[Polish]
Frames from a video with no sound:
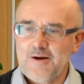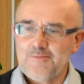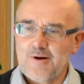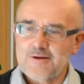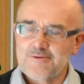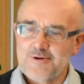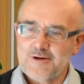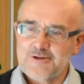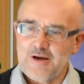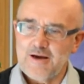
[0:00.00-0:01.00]

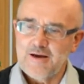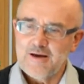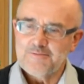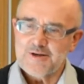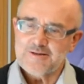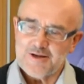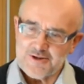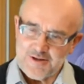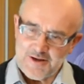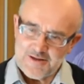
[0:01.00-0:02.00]
pokazuje, że przez te
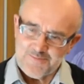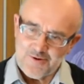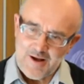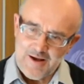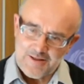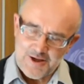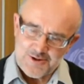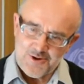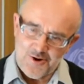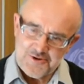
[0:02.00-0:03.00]
cztery spotkania
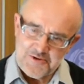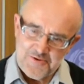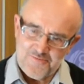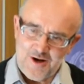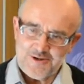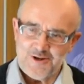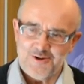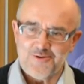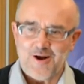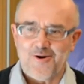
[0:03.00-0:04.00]
też dochodzimy właśnie
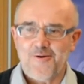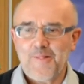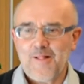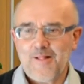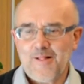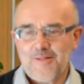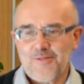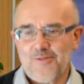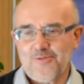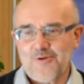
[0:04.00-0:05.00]
do tego,
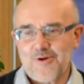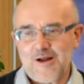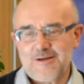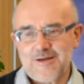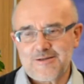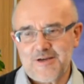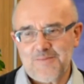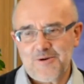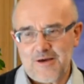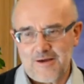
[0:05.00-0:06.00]
do realizacji
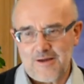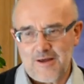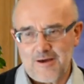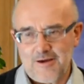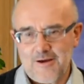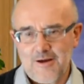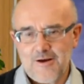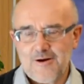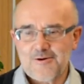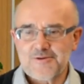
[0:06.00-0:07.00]
jakby tej idei.
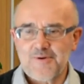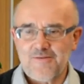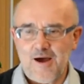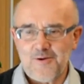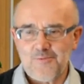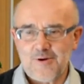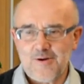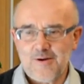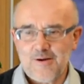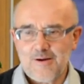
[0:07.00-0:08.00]

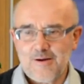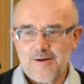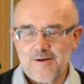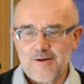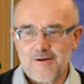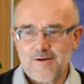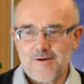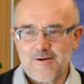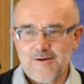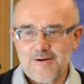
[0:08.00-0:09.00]
Rozmawiajmy,
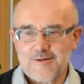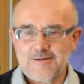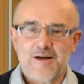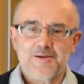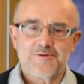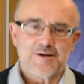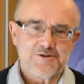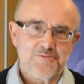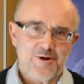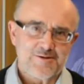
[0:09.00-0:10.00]
zanim
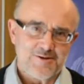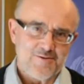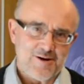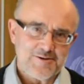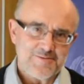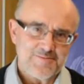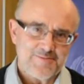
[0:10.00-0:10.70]
zaczniemy decydować.